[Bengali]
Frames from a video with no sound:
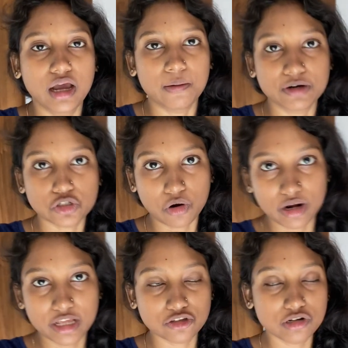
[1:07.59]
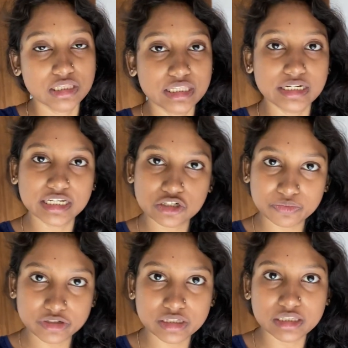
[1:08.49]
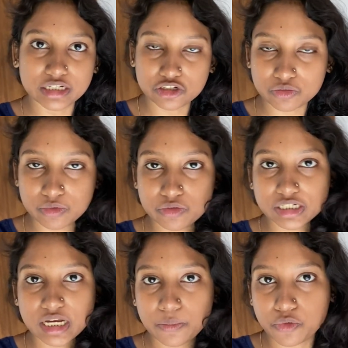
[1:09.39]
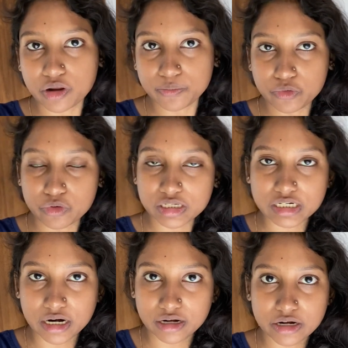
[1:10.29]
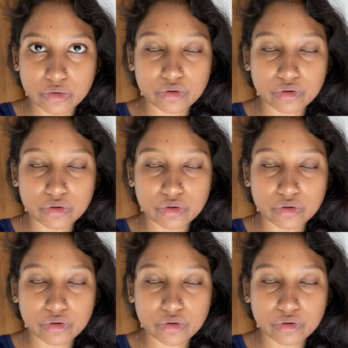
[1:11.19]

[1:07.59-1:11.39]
আমার সকালে অ্যাকচুয়ালি তিনটের সময় যে তিনটের সময় উঠে শ্যাম্পু ট্যাম্পু করে স্নান টান